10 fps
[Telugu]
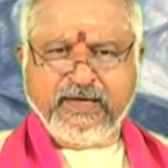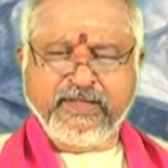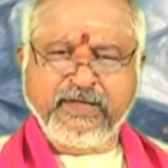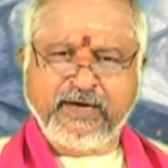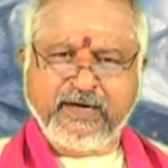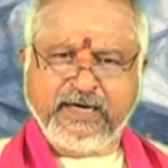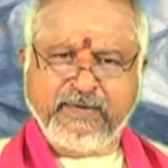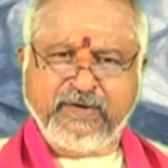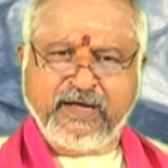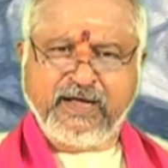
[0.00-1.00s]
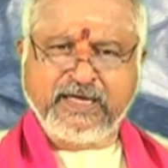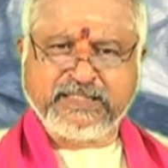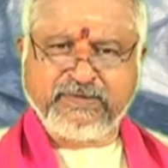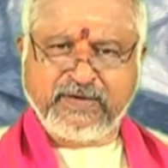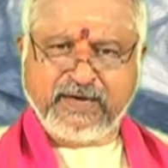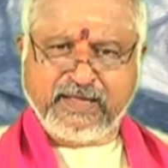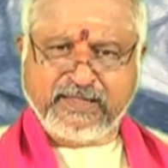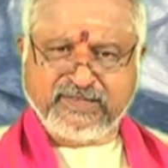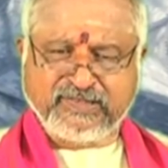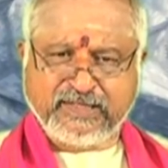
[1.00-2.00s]
ఎందుకంటే
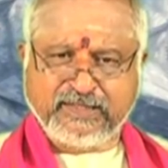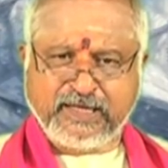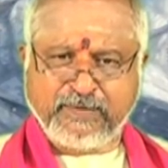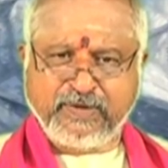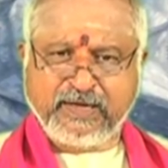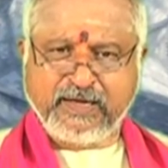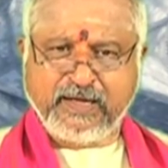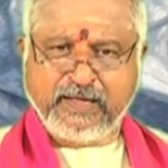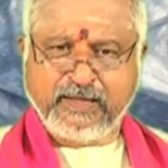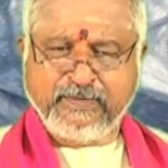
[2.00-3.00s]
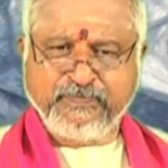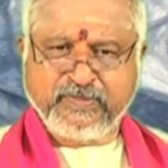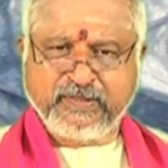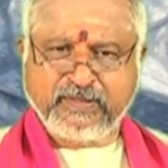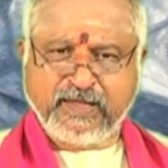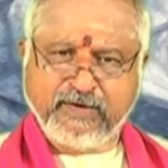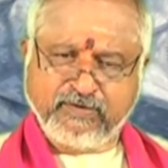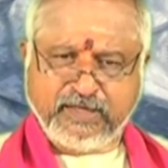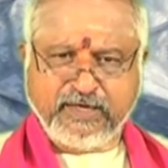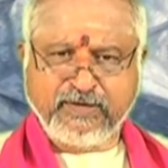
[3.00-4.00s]
మహాశివరాత్రి సందర్భంగా
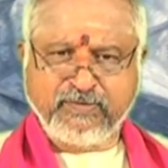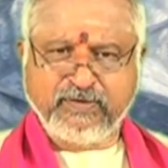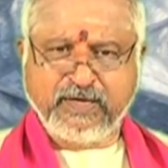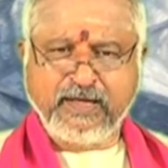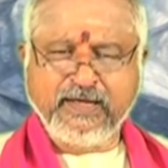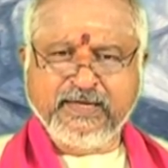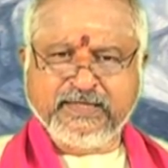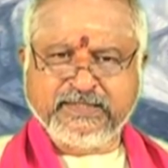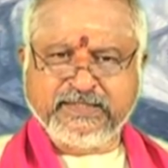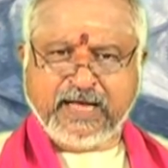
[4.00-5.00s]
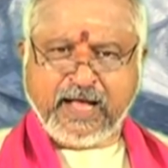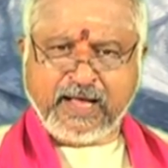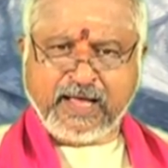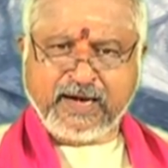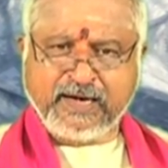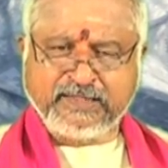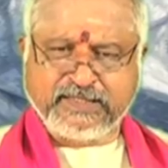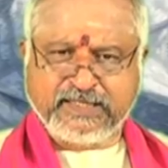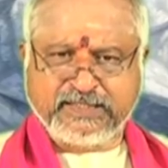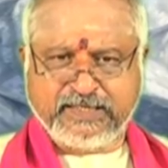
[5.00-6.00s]
తనకు తెలియకున్నా జాగరణ
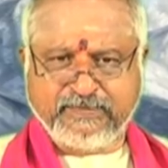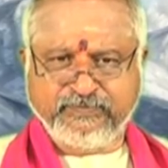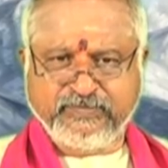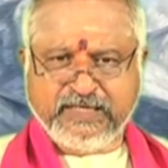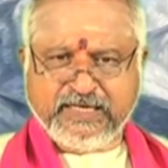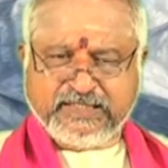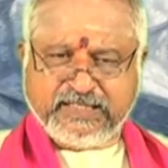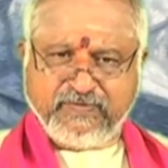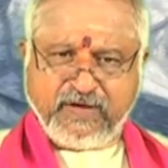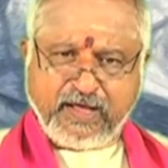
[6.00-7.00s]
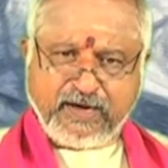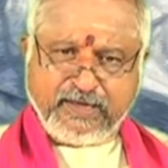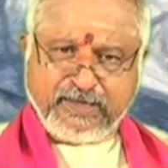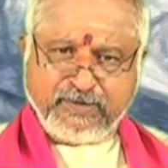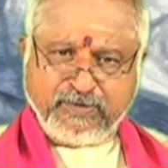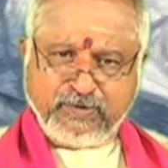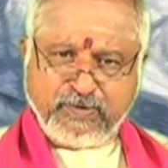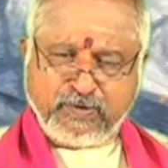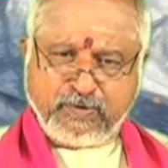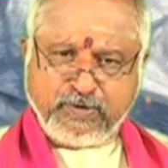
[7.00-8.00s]
చేసి శివాలయంలో
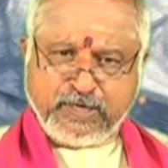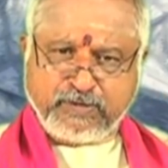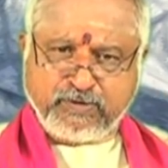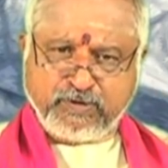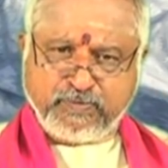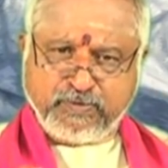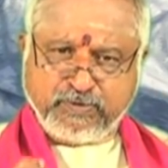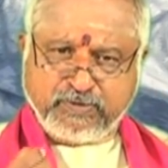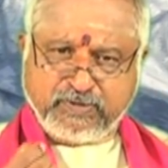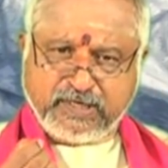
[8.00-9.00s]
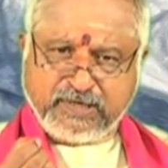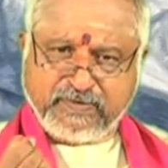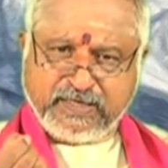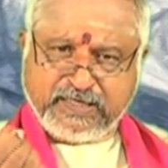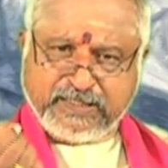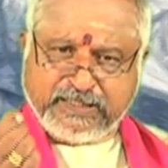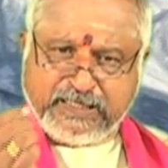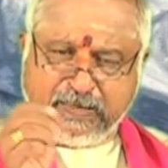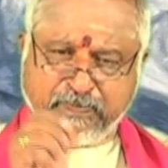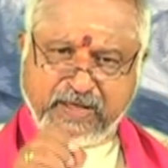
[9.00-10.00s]
కొడుగట్టుకుపోతున్నటువంటి
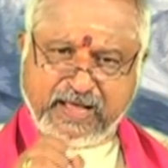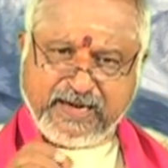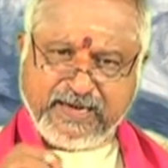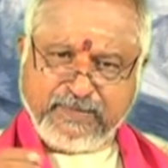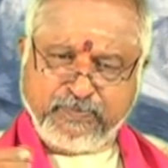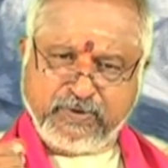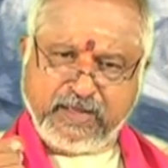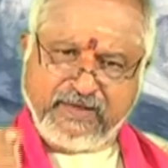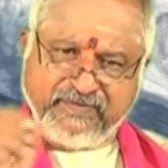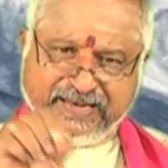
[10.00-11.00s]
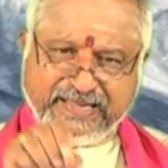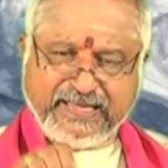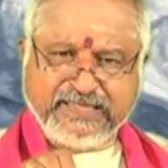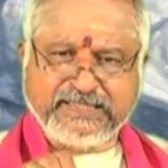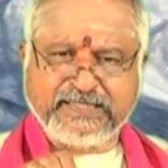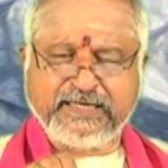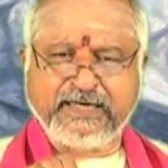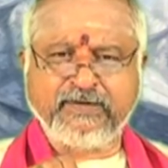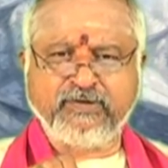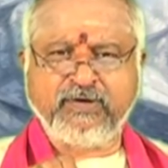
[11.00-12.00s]
దీపాన్ని పునః
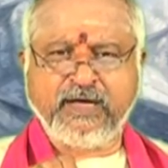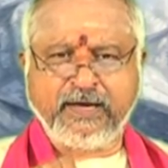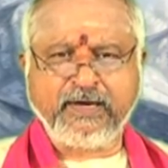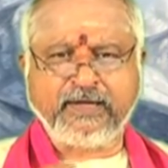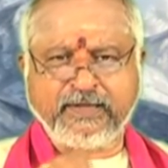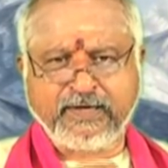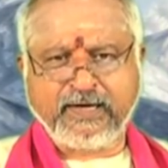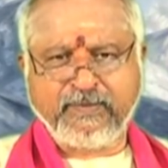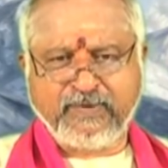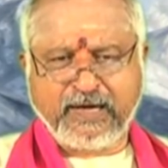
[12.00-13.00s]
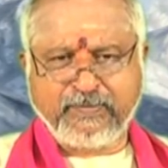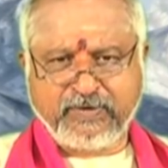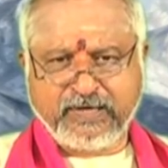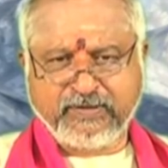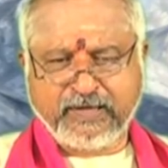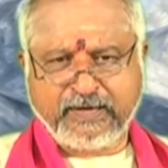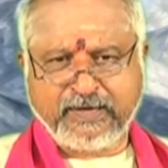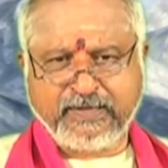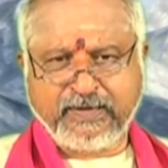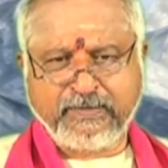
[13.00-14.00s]
వెలిగించినందుకు గాను అతనికి ఆ మహాపుణ్యం
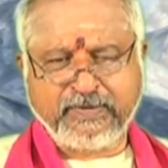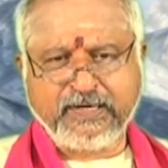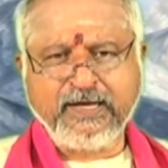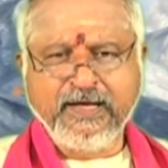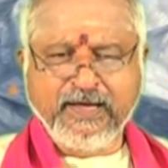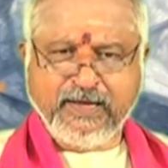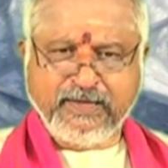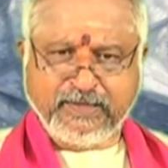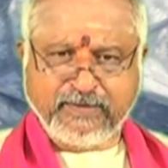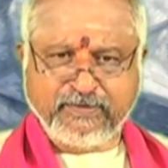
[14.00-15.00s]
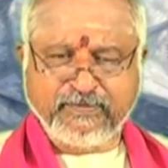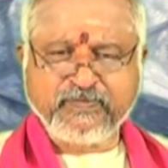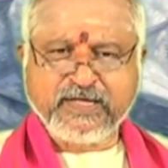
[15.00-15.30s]
దొరికింది కాబట్టి ఇతడు